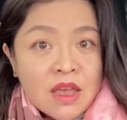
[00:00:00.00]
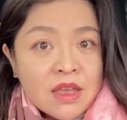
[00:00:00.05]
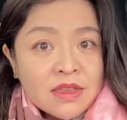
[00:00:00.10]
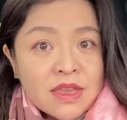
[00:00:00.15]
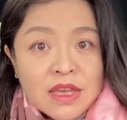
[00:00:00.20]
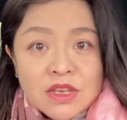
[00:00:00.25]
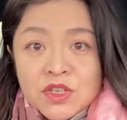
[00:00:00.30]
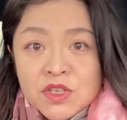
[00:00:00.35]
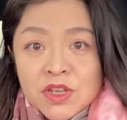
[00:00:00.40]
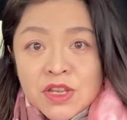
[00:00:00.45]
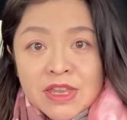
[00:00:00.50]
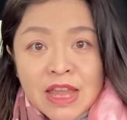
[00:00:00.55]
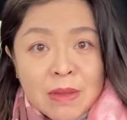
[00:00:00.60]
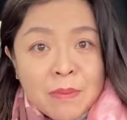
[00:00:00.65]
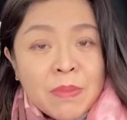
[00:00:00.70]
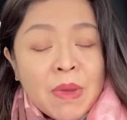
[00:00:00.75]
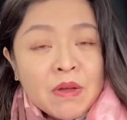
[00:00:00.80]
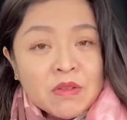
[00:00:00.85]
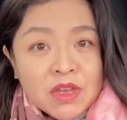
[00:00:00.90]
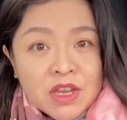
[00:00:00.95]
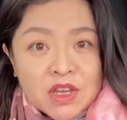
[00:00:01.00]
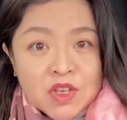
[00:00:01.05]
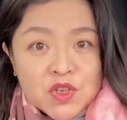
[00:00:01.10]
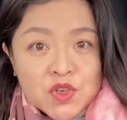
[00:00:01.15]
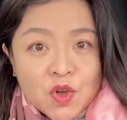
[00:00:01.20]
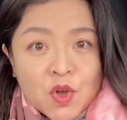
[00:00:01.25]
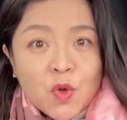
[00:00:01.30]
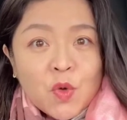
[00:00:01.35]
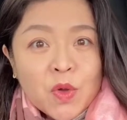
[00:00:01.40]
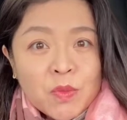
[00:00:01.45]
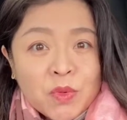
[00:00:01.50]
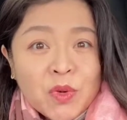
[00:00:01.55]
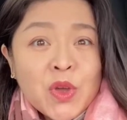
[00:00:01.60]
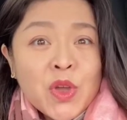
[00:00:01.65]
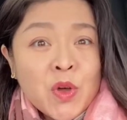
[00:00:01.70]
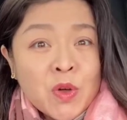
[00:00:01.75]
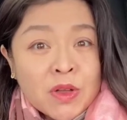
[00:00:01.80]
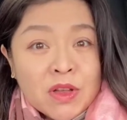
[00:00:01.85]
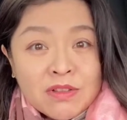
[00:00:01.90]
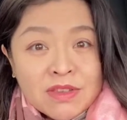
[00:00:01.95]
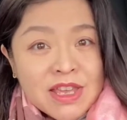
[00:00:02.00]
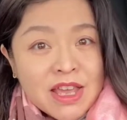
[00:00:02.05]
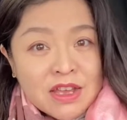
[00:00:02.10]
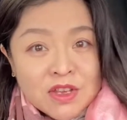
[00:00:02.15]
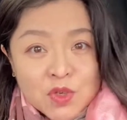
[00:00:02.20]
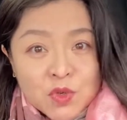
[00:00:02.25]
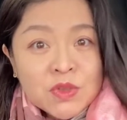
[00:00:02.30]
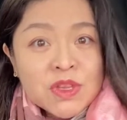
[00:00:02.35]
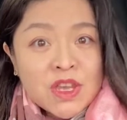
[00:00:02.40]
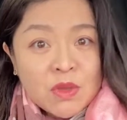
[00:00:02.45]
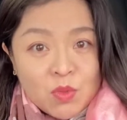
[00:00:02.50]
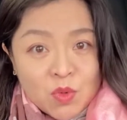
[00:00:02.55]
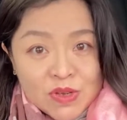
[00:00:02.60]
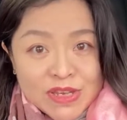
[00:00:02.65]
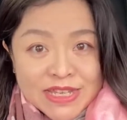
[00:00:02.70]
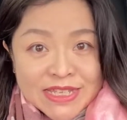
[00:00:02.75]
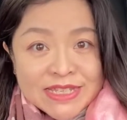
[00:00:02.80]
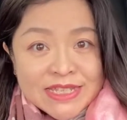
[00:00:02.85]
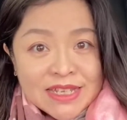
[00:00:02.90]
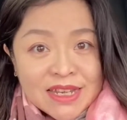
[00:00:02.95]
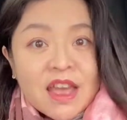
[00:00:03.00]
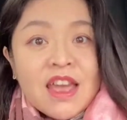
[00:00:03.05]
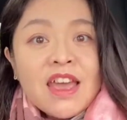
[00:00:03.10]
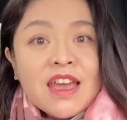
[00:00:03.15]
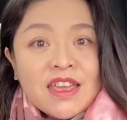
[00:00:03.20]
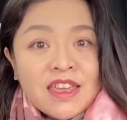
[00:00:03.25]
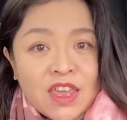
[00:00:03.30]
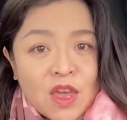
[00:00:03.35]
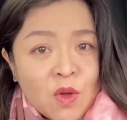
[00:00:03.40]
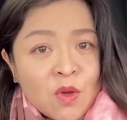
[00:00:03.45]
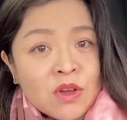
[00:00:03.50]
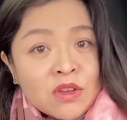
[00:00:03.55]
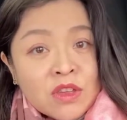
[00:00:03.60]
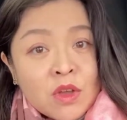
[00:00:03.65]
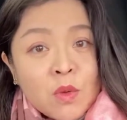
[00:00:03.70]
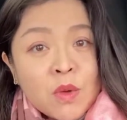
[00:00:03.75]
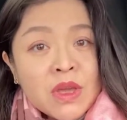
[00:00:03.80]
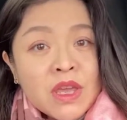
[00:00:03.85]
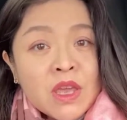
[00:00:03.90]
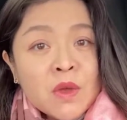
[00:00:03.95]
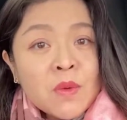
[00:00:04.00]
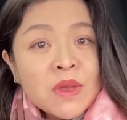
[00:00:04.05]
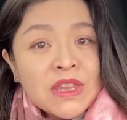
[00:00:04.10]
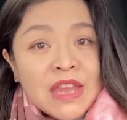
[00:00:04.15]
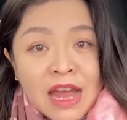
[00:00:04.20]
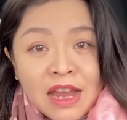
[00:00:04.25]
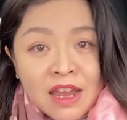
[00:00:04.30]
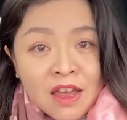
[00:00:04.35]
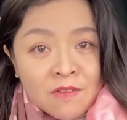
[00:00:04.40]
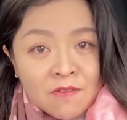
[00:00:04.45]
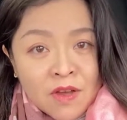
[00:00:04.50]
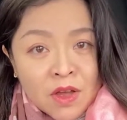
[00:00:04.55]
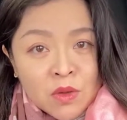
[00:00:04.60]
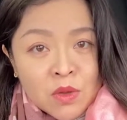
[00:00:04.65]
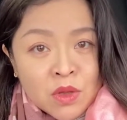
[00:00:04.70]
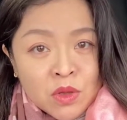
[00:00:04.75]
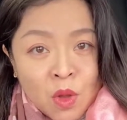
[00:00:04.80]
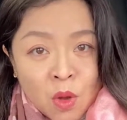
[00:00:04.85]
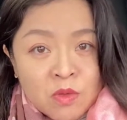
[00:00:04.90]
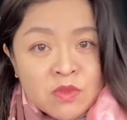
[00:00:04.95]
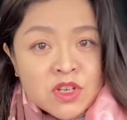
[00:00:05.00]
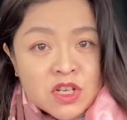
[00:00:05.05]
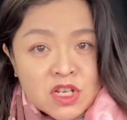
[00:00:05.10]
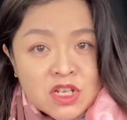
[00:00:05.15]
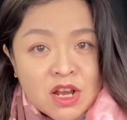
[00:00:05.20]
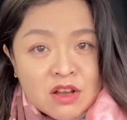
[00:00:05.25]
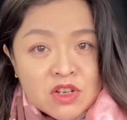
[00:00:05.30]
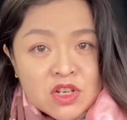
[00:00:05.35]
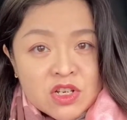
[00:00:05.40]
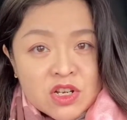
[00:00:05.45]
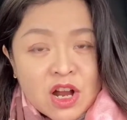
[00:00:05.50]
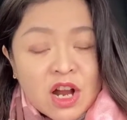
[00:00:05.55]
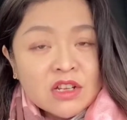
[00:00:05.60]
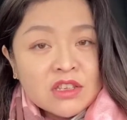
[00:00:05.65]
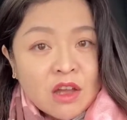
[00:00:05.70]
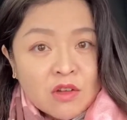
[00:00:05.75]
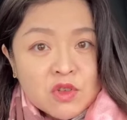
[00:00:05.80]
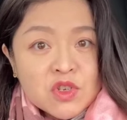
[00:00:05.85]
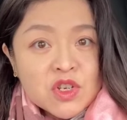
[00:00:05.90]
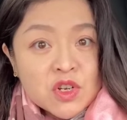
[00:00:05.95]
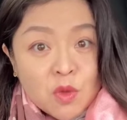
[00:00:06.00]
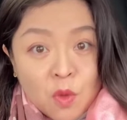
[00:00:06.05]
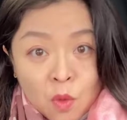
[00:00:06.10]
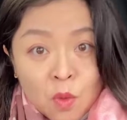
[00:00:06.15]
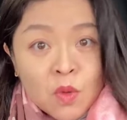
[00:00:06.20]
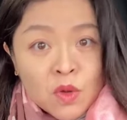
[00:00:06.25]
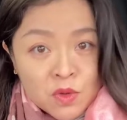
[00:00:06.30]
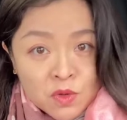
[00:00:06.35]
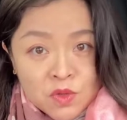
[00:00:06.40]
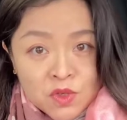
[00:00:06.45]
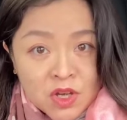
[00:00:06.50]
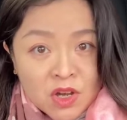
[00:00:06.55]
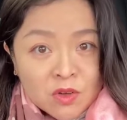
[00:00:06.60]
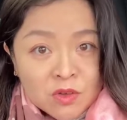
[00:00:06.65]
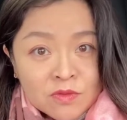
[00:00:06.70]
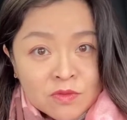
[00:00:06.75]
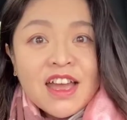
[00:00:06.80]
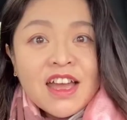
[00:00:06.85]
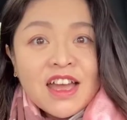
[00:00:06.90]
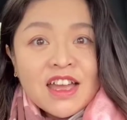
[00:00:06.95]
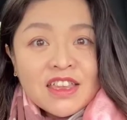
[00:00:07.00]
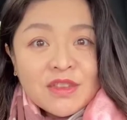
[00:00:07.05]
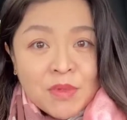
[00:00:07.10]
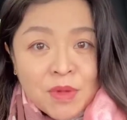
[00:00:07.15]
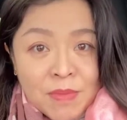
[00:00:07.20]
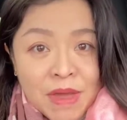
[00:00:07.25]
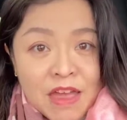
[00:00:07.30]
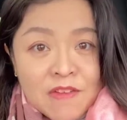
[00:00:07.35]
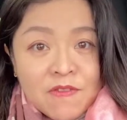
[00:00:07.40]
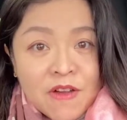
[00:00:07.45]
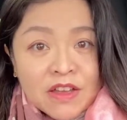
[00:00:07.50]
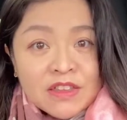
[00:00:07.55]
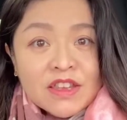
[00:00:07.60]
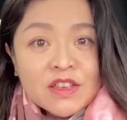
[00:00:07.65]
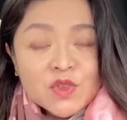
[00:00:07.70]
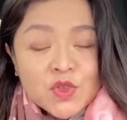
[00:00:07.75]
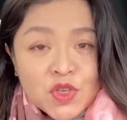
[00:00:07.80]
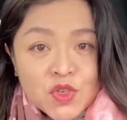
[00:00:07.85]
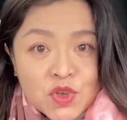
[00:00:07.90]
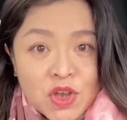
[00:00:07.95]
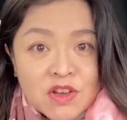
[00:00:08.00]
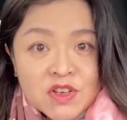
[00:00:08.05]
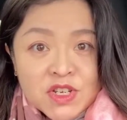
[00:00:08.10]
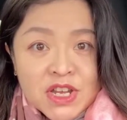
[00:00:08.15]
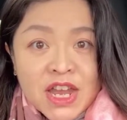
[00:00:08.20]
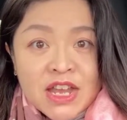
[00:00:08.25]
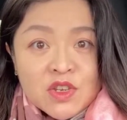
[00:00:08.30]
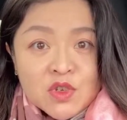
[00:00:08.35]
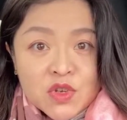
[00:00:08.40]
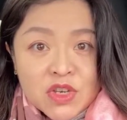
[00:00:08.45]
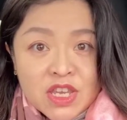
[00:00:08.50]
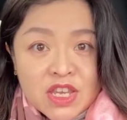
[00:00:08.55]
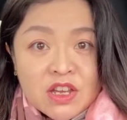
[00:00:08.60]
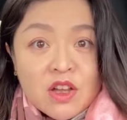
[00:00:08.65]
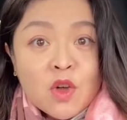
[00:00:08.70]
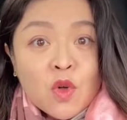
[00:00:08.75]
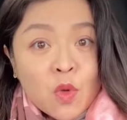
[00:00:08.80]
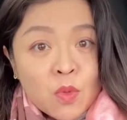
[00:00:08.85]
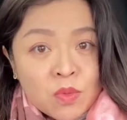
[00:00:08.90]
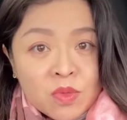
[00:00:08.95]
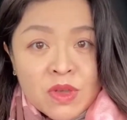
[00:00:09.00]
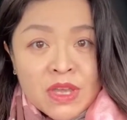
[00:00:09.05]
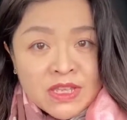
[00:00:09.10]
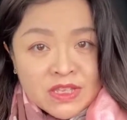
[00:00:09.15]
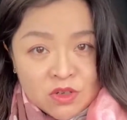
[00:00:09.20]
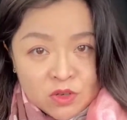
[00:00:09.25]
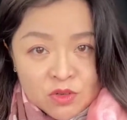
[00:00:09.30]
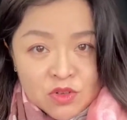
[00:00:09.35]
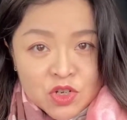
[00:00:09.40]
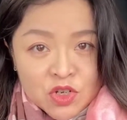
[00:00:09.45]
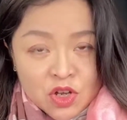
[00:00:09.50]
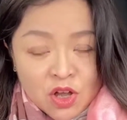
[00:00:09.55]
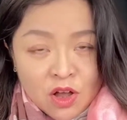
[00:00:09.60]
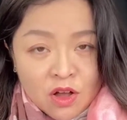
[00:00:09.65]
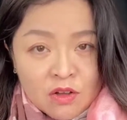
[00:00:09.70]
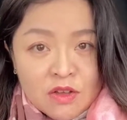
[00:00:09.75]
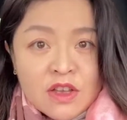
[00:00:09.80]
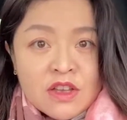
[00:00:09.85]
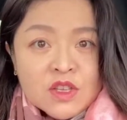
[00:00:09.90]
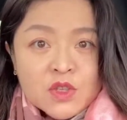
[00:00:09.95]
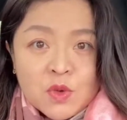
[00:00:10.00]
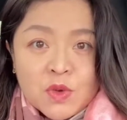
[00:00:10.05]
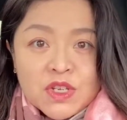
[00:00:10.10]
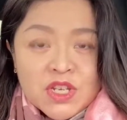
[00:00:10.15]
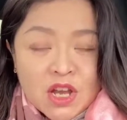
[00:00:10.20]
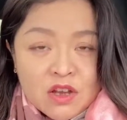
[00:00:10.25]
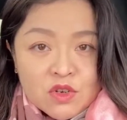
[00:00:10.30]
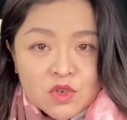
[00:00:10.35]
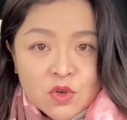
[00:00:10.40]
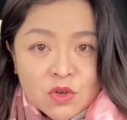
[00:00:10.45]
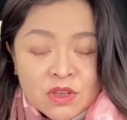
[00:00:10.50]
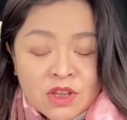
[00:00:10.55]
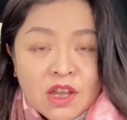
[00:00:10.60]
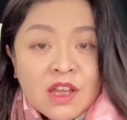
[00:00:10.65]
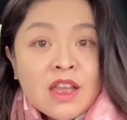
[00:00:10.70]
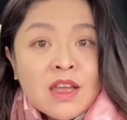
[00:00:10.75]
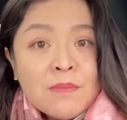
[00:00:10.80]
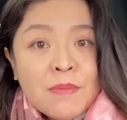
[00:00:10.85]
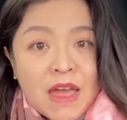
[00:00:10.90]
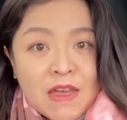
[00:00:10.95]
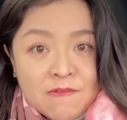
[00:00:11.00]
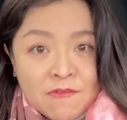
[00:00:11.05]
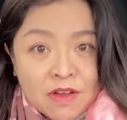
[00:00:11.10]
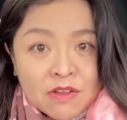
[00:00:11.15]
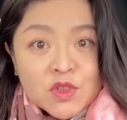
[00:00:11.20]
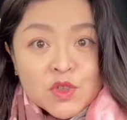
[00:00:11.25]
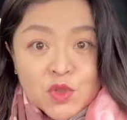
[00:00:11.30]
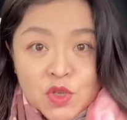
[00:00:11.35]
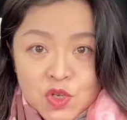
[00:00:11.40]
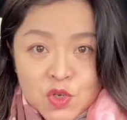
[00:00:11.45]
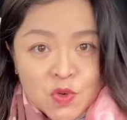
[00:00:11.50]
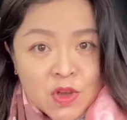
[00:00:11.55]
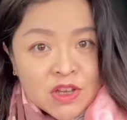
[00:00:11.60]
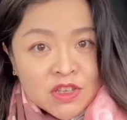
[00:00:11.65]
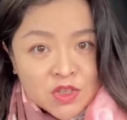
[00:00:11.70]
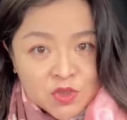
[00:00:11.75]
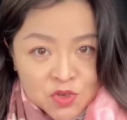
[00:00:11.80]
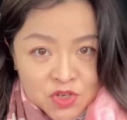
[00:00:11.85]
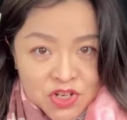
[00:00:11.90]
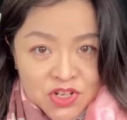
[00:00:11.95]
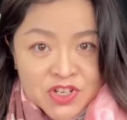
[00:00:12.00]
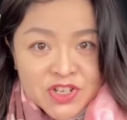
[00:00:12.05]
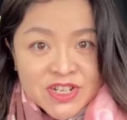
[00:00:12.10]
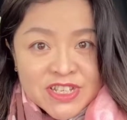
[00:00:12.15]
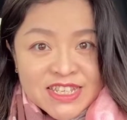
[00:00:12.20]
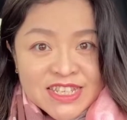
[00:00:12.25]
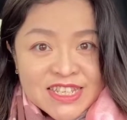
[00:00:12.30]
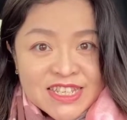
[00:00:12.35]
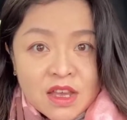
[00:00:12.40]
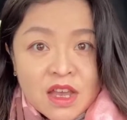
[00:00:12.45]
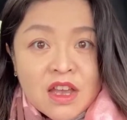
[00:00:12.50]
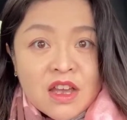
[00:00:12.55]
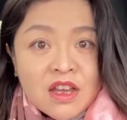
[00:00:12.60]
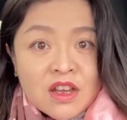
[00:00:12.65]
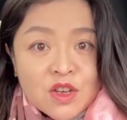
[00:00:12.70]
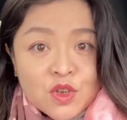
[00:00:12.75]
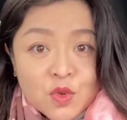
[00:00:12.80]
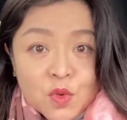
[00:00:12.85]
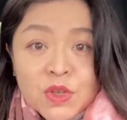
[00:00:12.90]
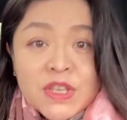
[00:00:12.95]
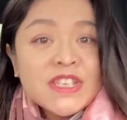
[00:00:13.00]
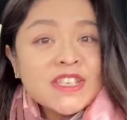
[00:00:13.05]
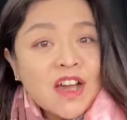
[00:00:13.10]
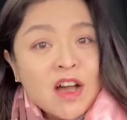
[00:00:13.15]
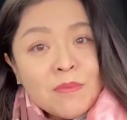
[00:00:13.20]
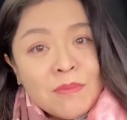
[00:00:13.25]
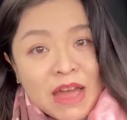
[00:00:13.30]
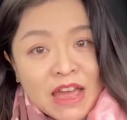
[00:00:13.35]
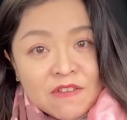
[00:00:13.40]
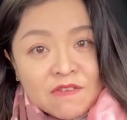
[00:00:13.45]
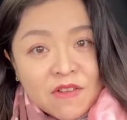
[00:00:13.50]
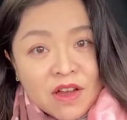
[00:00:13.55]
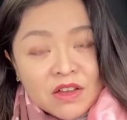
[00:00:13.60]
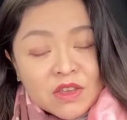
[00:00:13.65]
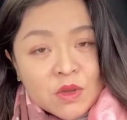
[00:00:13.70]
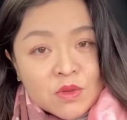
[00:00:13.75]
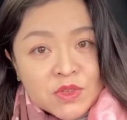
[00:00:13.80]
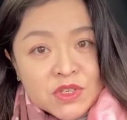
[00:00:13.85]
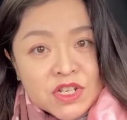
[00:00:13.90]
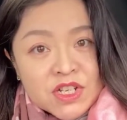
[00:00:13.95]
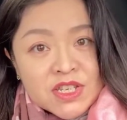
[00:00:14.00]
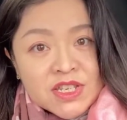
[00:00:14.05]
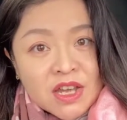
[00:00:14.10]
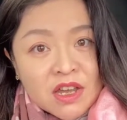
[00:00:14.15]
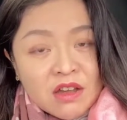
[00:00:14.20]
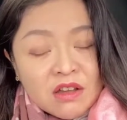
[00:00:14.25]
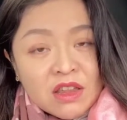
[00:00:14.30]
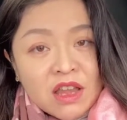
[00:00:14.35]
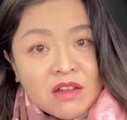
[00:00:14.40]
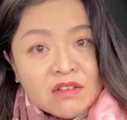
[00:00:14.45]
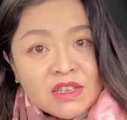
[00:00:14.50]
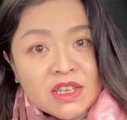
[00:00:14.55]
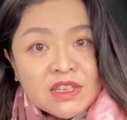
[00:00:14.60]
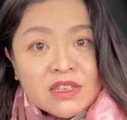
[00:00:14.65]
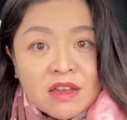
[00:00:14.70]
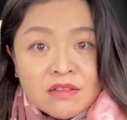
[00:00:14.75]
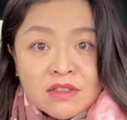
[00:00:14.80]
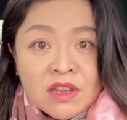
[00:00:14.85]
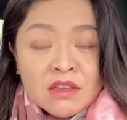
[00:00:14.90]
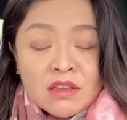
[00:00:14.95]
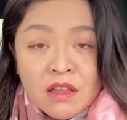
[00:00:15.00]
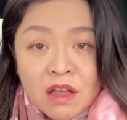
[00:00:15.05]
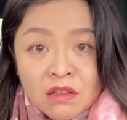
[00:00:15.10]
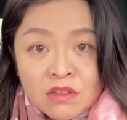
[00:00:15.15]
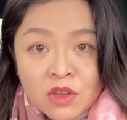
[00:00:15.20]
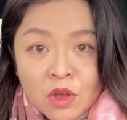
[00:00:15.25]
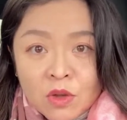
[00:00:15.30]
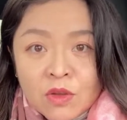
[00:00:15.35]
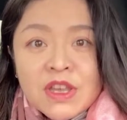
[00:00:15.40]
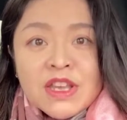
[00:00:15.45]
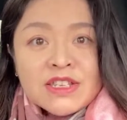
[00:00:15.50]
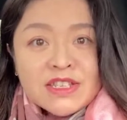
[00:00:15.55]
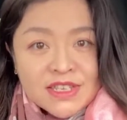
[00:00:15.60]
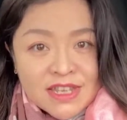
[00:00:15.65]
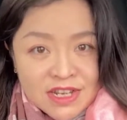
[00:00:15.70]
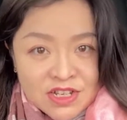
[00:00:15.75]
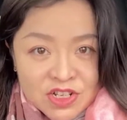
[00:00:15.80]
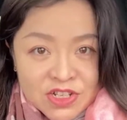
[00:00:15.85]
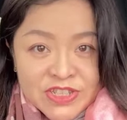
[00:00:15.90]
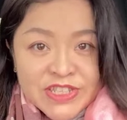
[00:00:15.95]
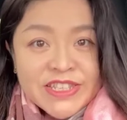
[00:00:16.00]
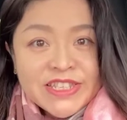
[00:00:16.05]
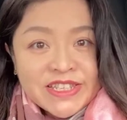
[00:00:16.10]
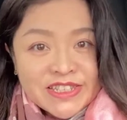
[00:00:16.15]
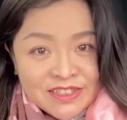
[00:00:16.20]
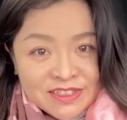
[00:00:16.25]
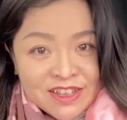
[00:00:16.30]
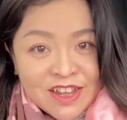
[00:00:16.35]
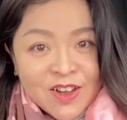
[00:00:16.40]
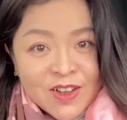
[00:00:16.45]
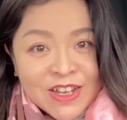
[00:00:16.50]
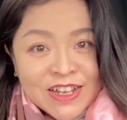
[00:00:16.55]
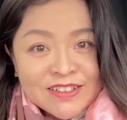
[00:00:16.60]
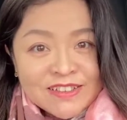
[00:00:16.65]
但是呢，难保那个时候会不会有更严重的一波疫情，也有可能会因为大量房源同时上市而导致供过于求。那么卖房呢，最重要是看准一个供不应求的时候。所以我常说呢，卖房最重要的就是时机。如果你想要买房，尤其是想要捞底downtown的 condo， 现在时机已经到了。